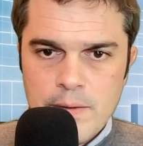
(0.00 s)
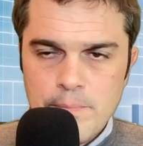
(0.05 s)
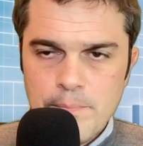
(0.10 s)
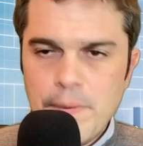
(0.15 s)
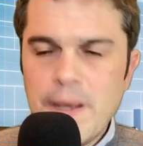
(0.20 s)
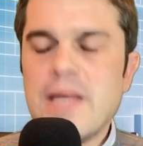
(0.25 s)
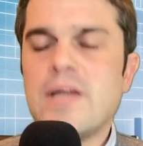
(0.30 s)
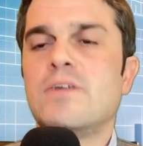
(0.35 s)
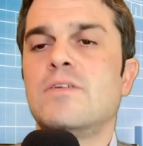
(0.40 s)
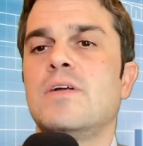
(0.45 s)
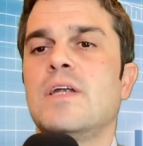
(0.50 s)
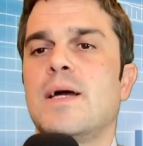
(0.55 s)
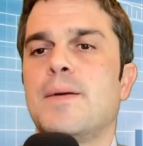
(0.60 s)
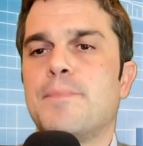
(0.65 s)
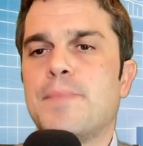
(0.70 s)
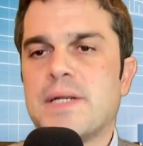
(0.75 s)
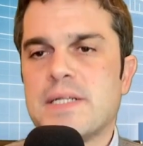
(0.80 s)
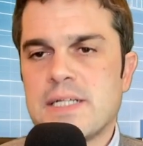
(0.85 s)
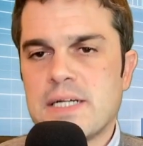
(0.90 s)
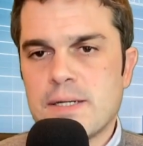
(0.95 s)
Pero la
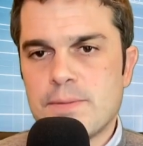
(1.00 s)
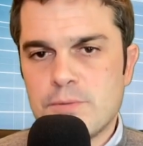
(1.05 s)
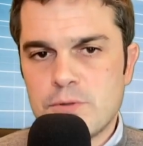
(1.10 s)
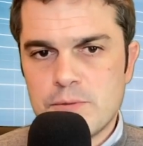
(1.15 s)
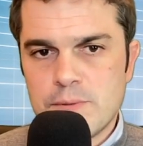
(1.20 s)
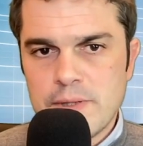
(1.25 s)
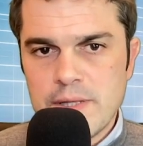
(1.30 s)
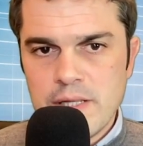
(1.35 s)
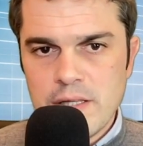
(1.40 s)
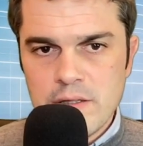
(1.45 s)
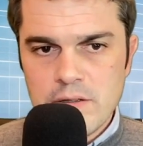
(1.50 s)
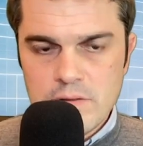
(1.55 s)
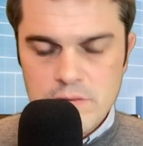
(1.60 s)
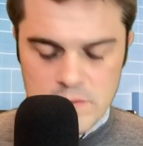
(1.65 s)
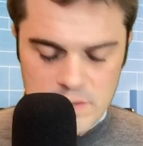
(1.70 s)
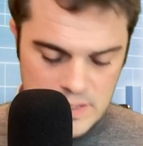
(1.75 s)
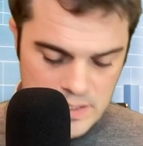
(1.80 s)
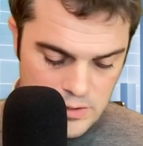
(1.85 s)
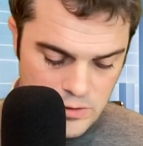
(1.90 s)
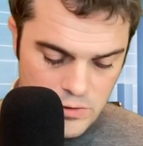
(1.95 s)
empresa que hemos vendido,
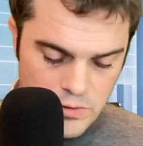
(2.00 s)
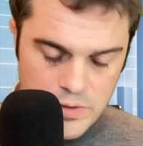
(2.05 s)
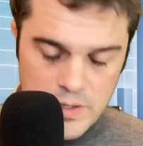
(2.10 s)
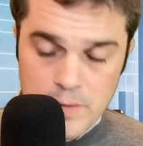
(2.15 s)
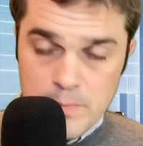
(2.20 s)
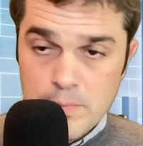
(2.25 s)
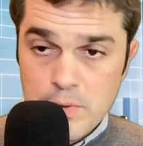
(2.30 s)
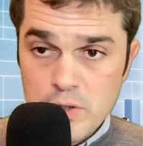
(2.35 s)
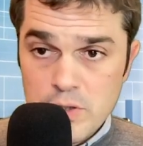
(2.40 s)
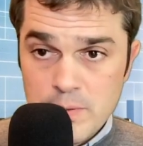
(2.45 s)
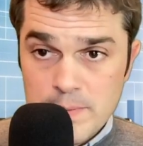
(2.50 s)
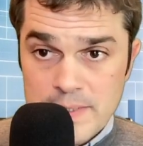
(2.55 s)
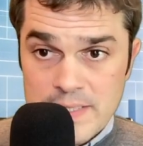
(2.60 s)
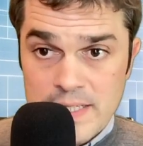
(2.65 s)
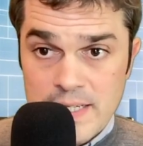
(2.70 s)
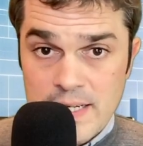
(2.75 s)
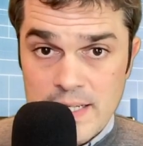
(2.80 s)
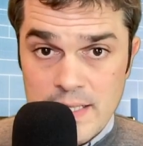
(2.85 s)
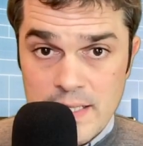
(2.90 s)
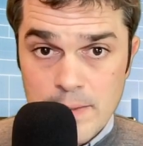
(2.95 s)
ya os lo diré un poquito más
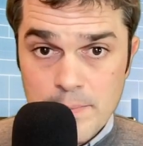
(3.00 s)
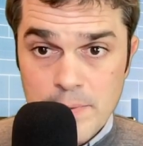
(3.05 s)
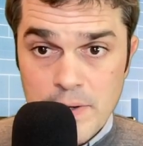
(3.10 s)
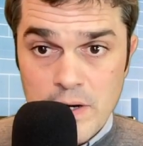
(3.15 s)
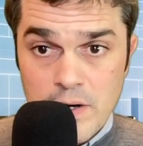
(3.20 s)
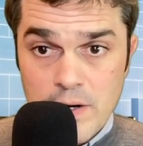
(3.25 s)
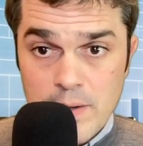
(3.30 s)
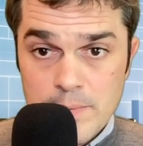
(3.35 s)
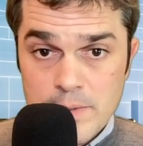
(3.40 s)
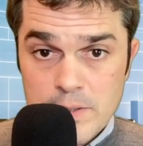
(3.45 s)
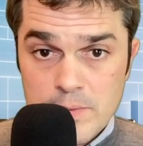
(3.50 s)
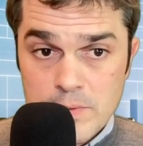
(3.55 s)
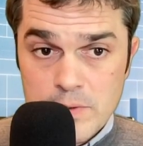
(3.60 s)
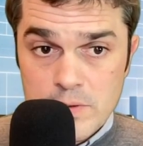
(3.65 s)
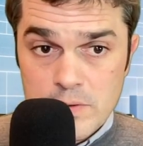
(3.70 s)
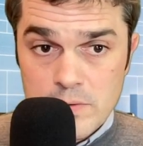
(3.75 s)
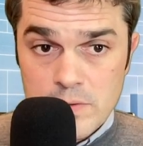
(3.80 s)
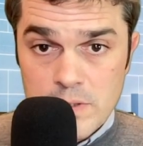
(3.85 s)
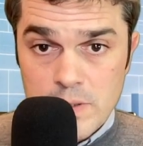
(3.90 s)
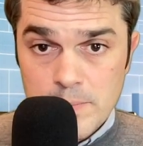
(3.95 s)
adelante, pero ahora
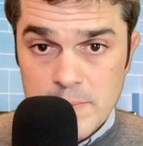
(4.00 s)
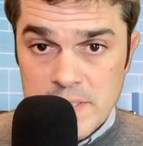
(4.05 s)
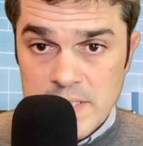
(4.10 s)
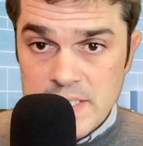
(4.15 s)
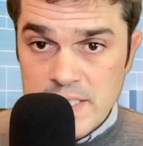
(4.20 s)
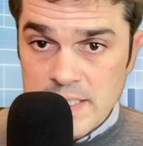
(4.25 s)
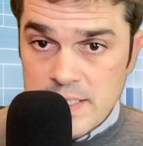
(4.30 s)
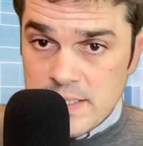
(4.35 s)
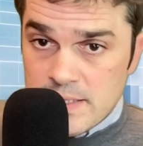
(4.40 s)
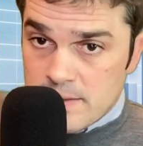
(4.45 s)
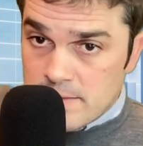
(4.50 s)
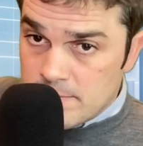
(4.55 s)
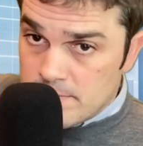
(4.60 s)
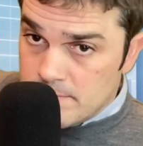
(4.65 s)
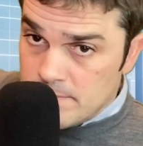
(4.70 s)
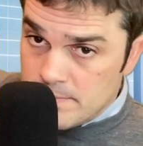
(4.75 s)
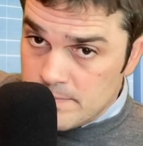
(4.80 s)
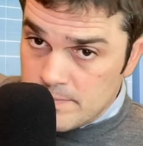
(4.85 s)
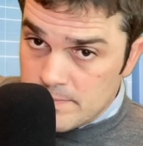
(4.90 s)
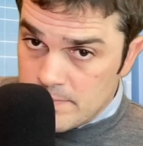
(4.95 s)
mismo, si pincháis
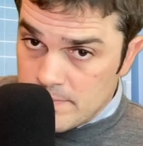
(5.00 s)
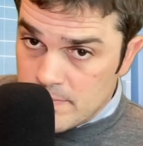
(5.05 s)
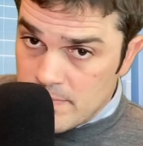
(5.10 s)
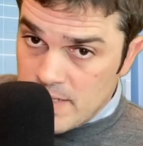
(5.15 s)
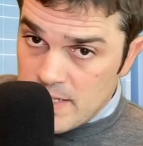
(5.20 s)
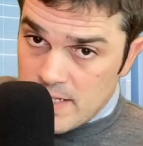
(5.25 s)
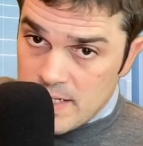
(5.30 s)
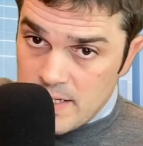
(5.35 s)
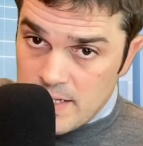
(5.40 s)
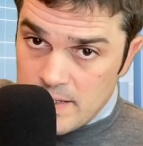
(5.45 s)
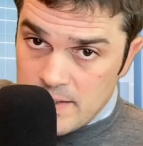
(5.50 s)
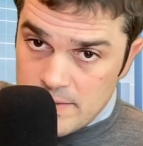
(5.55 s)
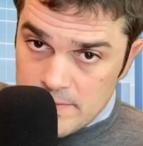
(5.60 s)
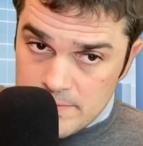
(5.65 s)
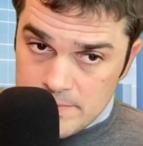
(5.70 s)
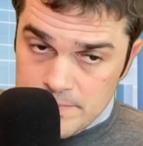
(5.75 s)
aquí,